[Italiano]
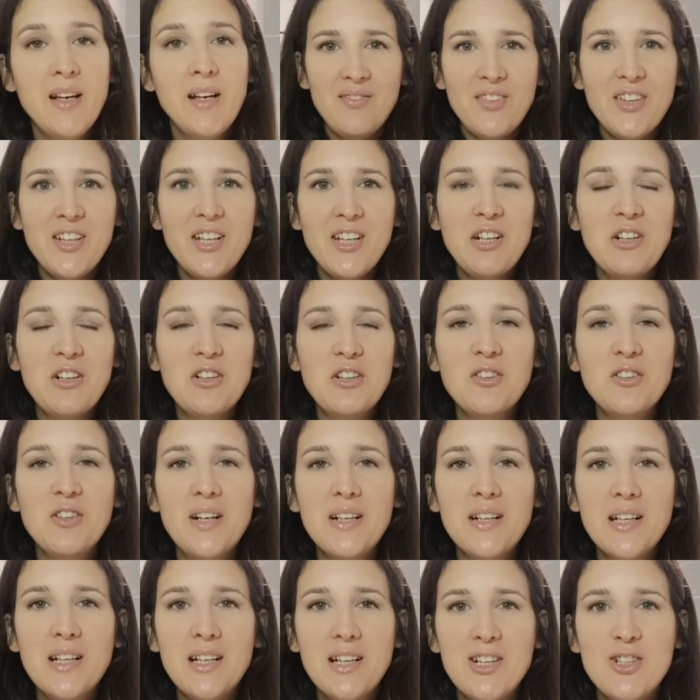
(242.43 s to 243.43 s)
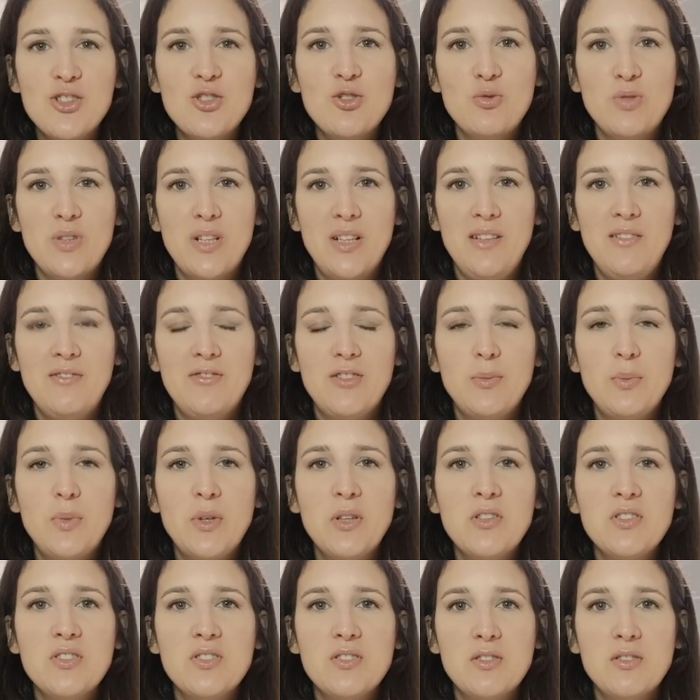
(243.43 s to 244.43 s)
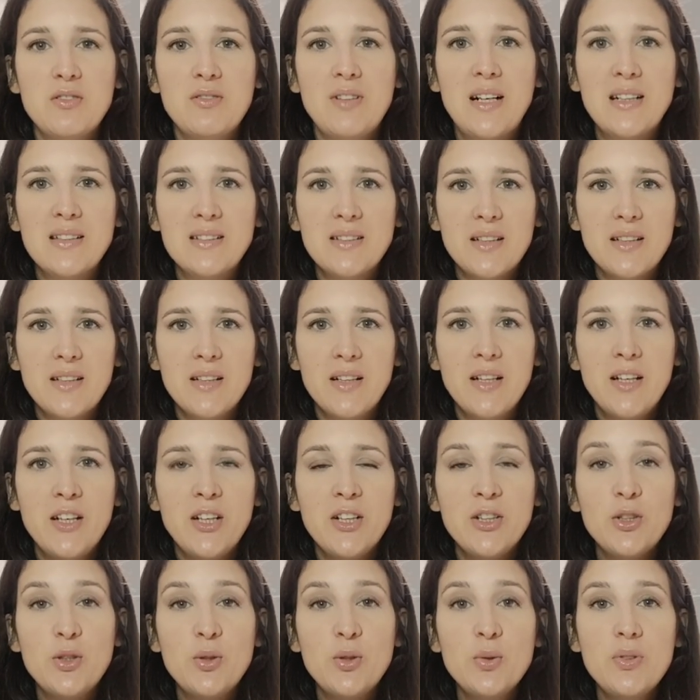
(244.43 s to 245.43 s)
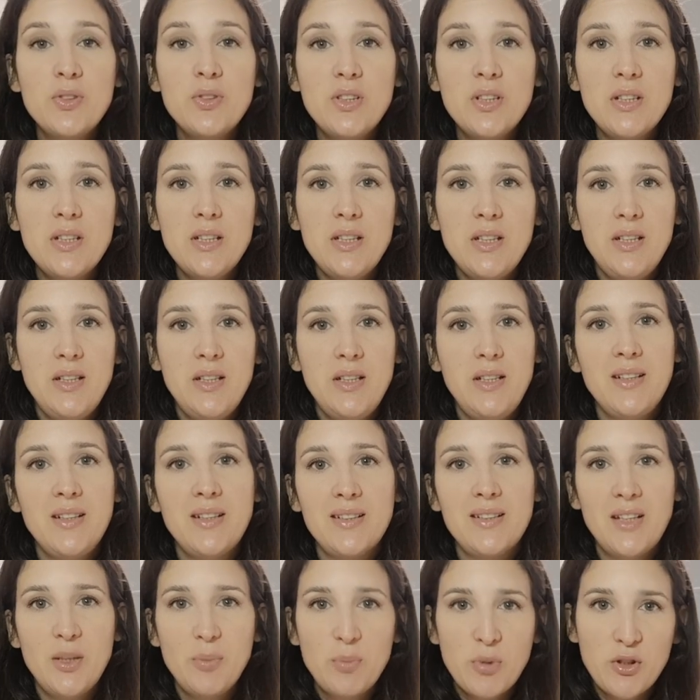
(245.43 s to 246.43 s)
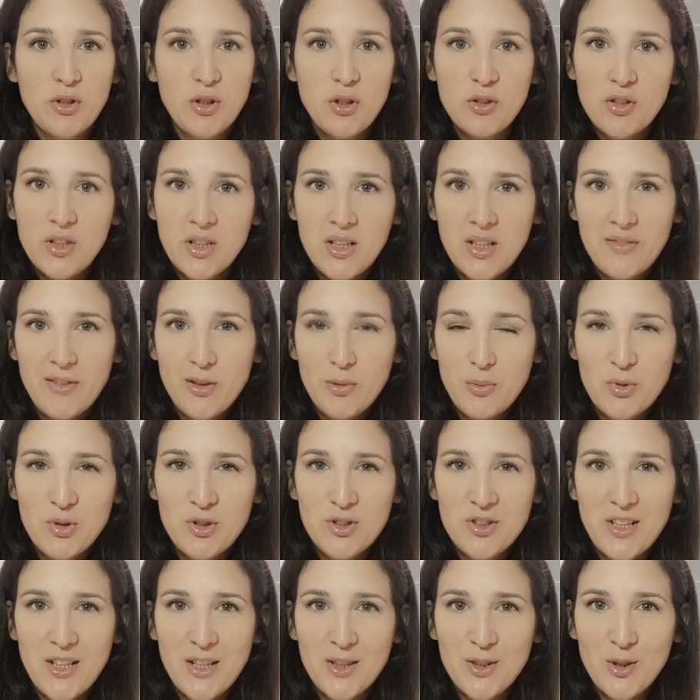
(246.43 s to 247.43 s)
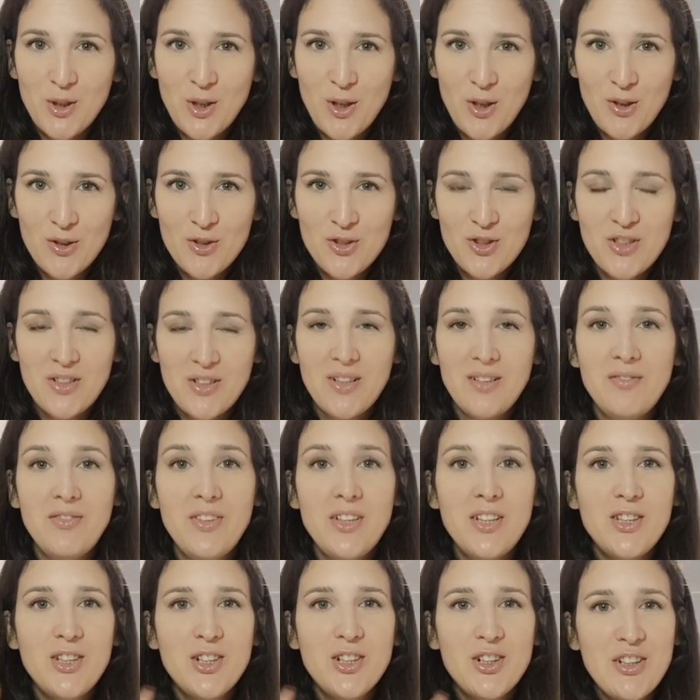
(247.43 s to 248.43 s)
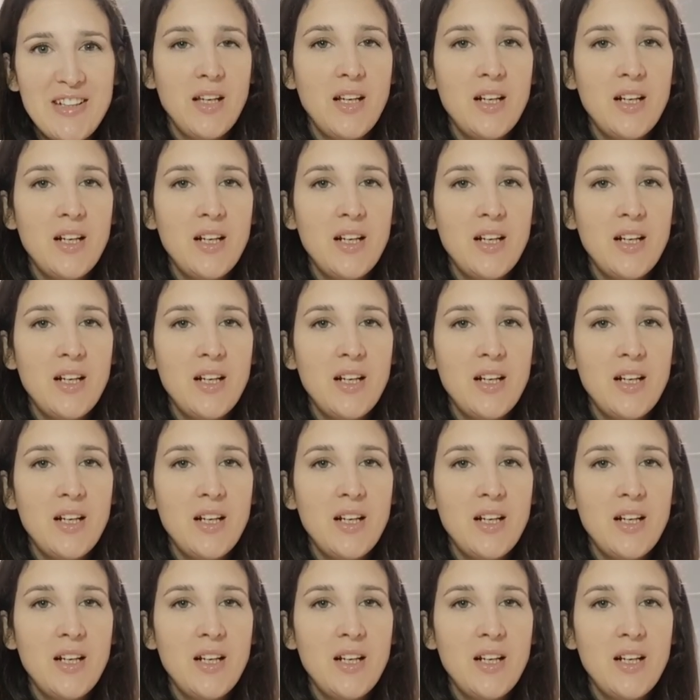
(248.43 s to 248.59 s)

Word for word: vi ricordo anche che giù nell'info box trovate tutti i link dei prodotti che vi ho mostrato oggi nel video,